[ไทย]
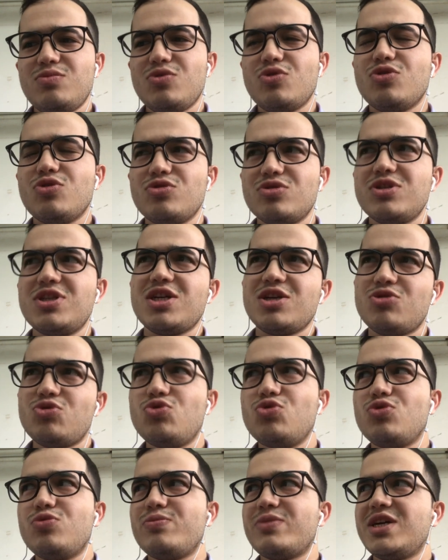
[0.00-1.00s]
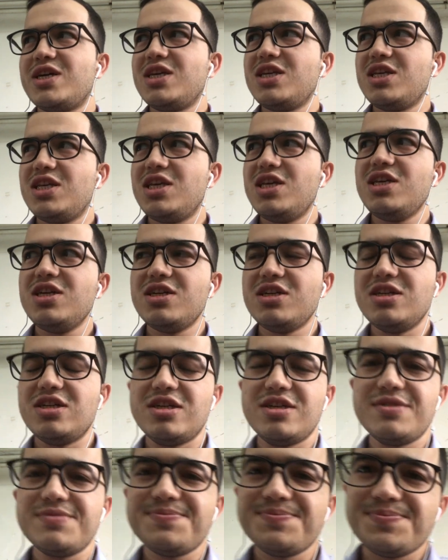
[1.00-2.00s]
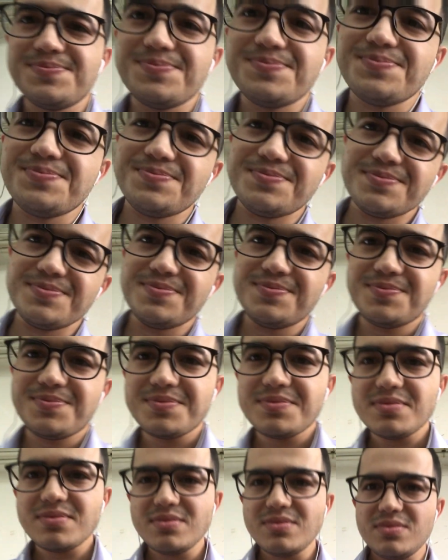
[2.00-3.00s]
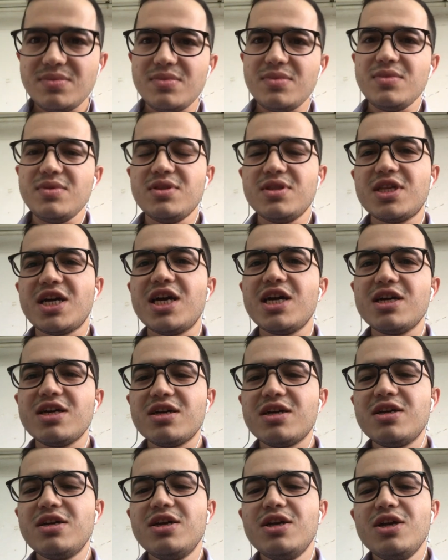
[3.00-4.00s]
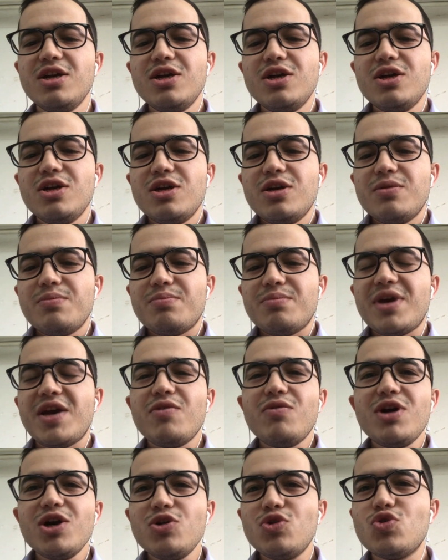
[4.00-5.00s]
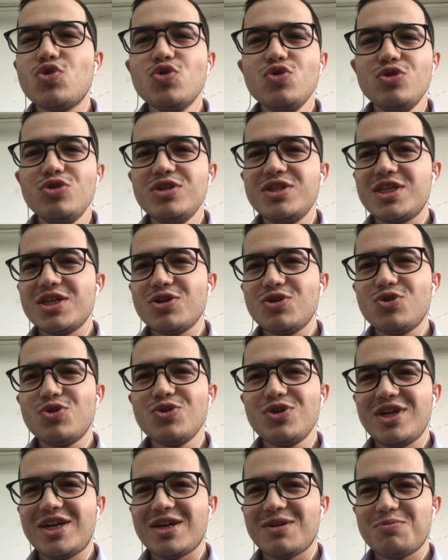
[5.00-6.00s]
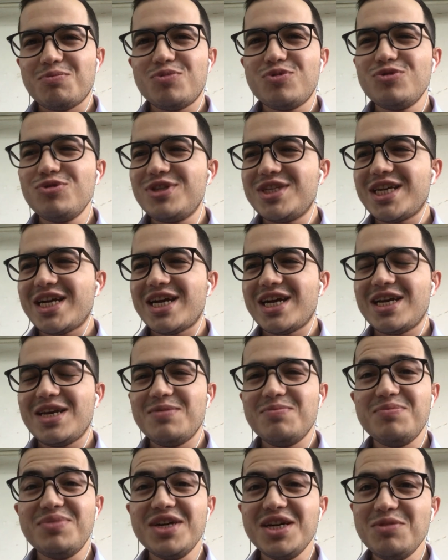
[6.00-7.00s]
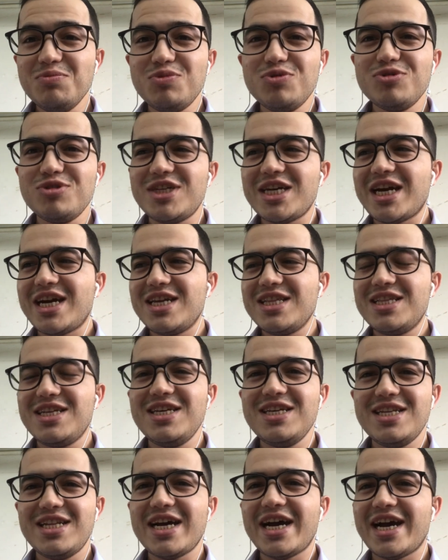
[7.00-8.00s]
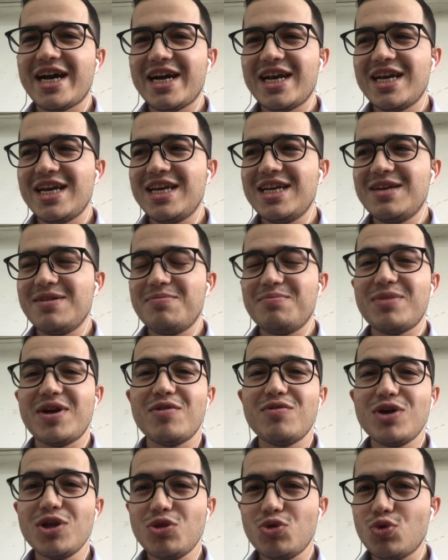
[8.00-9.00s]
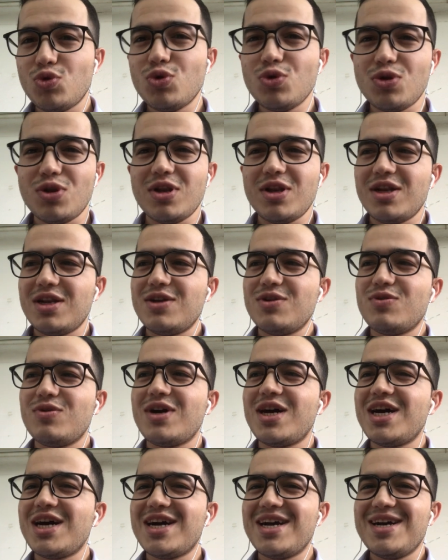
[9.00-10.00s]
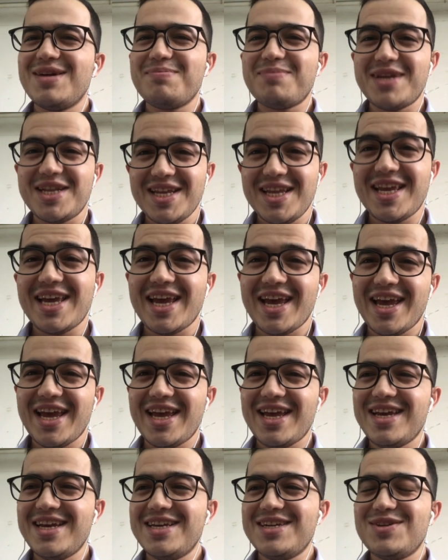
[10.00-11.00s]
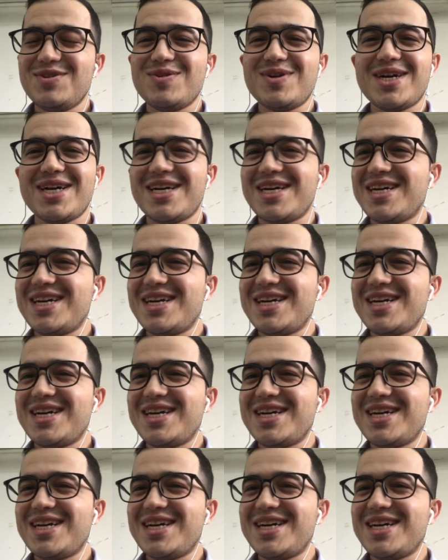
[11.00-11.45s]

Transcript: ออกเสียงถูกไหมขี้หึงอืมถ้าแม้ว่าคุณจะคุยกับผู้ชายเพื่อนผู้ชายที่ไทยแม้ว่าตุ๊ดหรือว่าเป็นเกย์หรือว่า